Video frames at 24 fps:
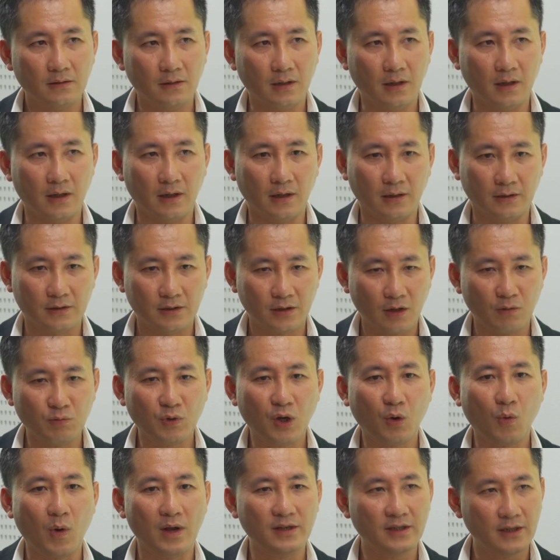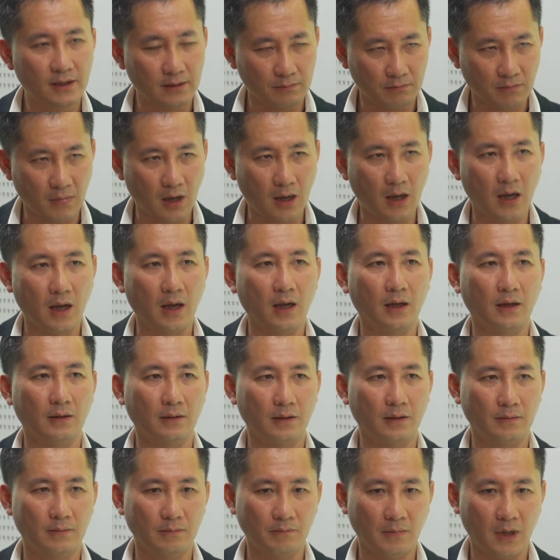à, trong cái quá trình mà
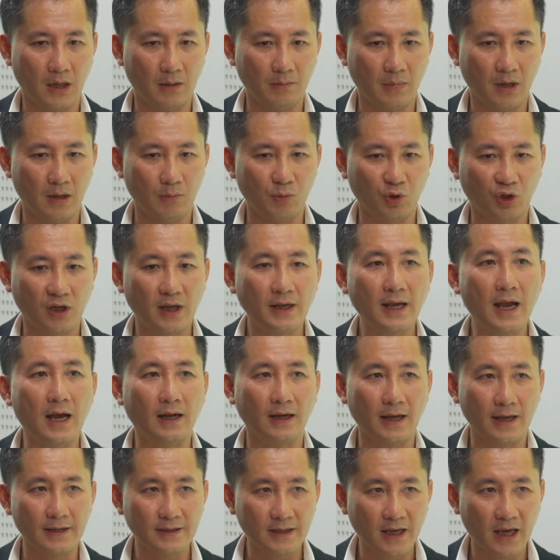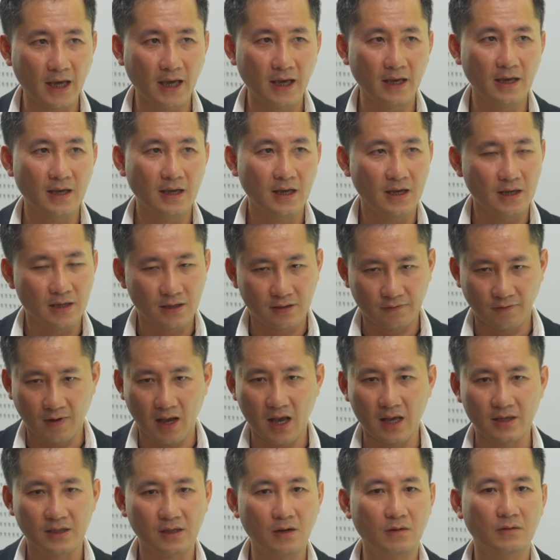mà mà một khách hàng lái xe
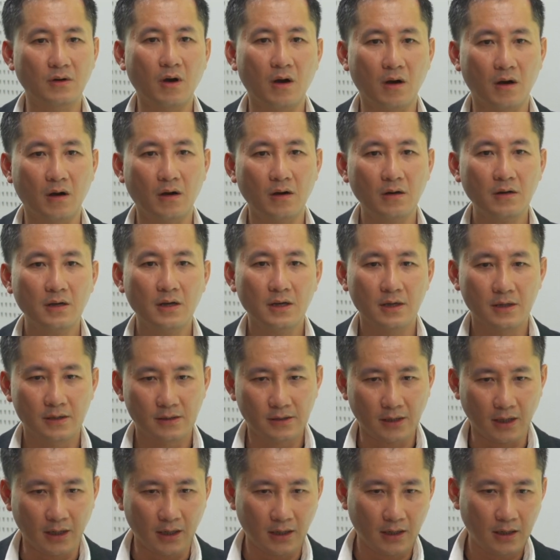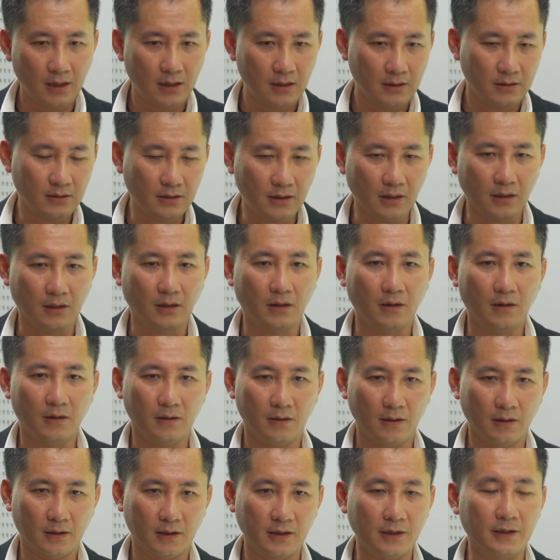và sau đó sẽ được gọi
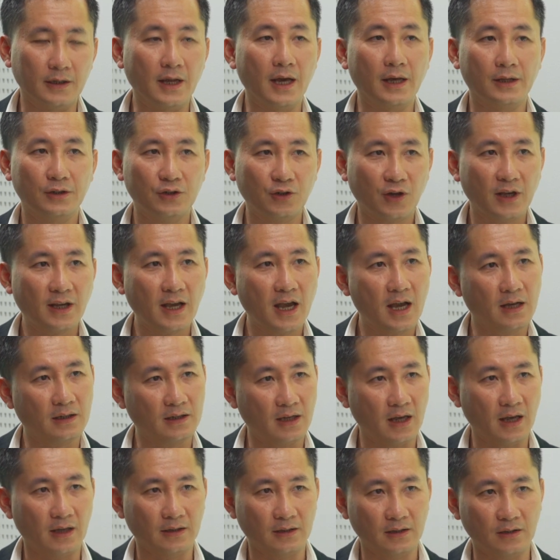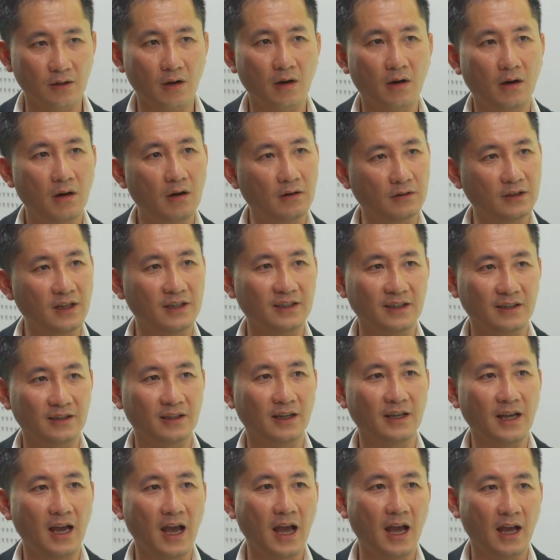gửi đến cho khách hàng để từ đó họ có thể nhìn
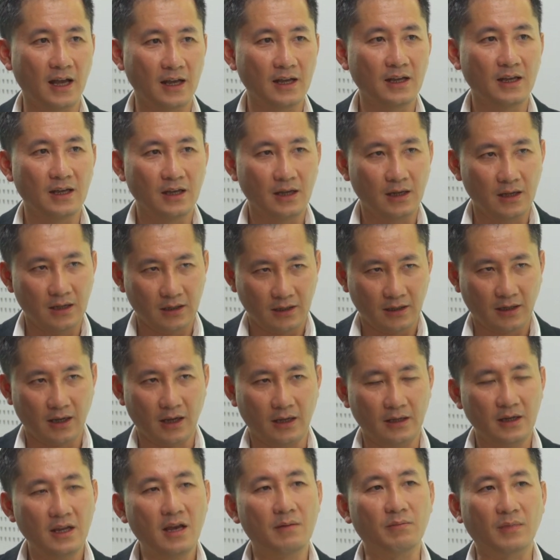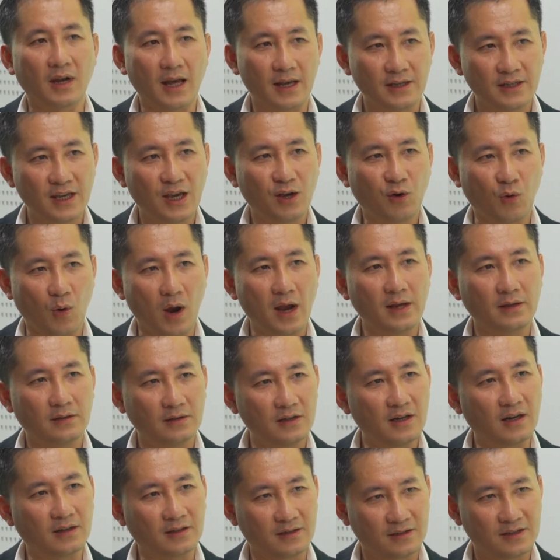thấy à cái điểm lái xe của anh
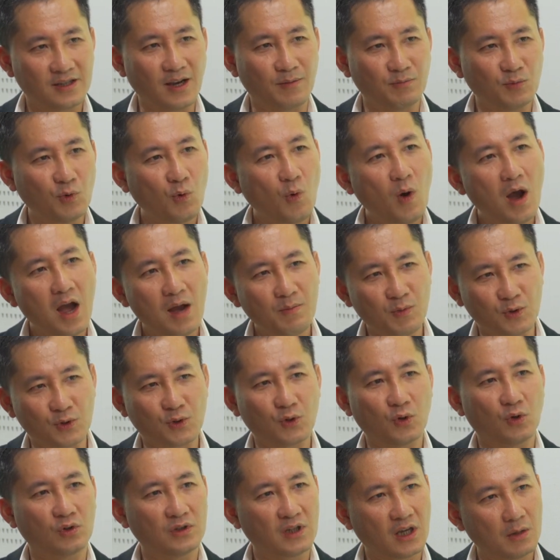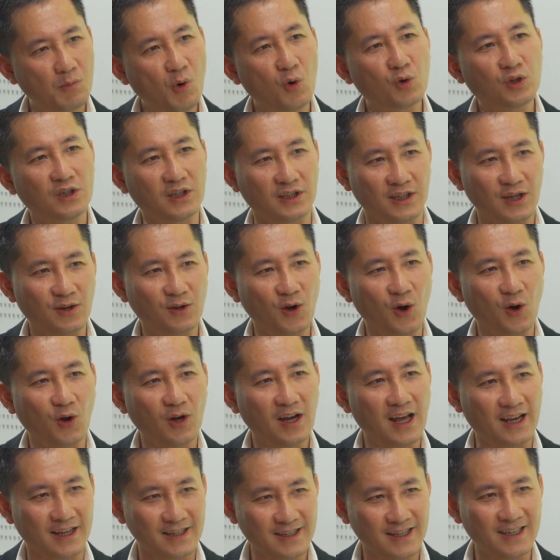được chấm qua một số những cái bộ chỉ tiêu đó
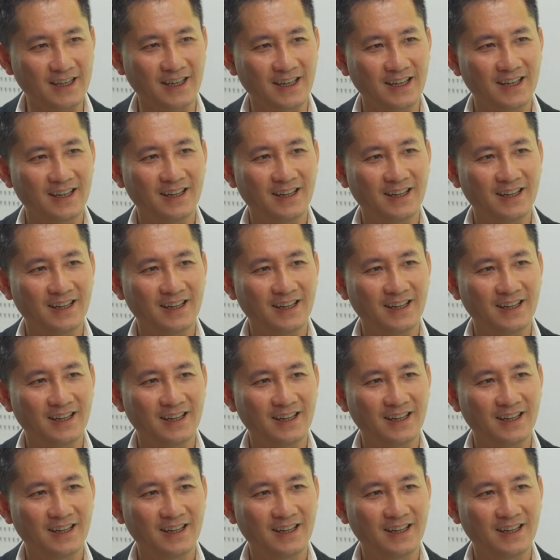là cái gì